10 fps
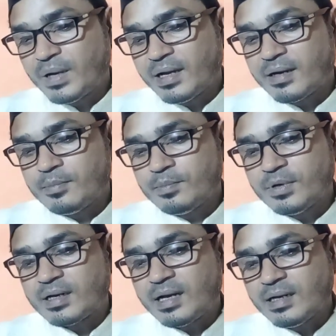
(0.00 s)

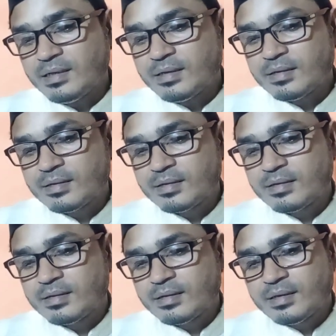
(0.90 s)
पैगंबरान
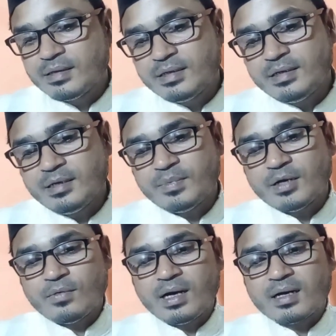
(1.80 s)
ही ने
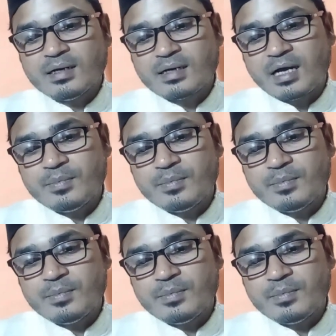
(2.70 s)
बनवाकर